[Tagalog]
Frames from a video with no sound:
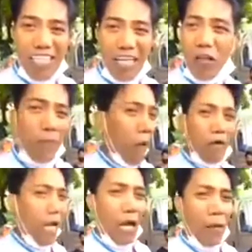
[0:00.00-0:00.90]
Bagong gising
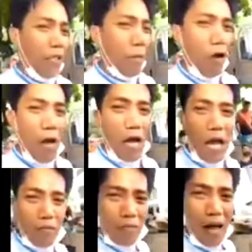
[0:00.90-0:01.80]
ako, di pa ako nagkakape, di pa
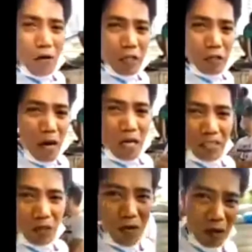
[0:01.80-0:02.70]
ako makakain. Bumaba ako
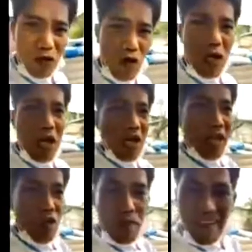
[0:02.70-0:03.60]
rito para masigurado ko
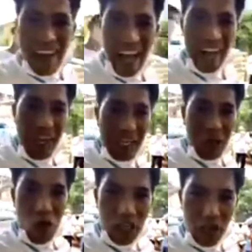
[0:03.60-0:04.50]
na yung mga taga
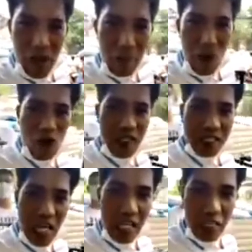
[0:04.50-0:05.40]
antay narcotic yung mga
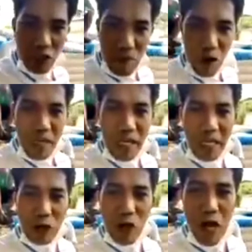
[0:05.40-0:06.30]
volunteers natin at yung
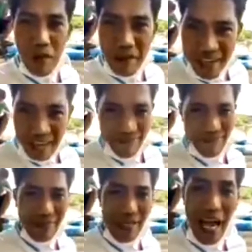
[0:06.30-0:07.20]
ibang humihingi ng tulong ay
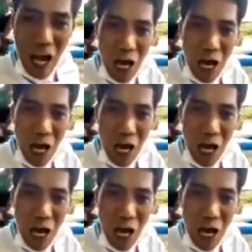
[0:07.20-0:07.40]
mabigyan.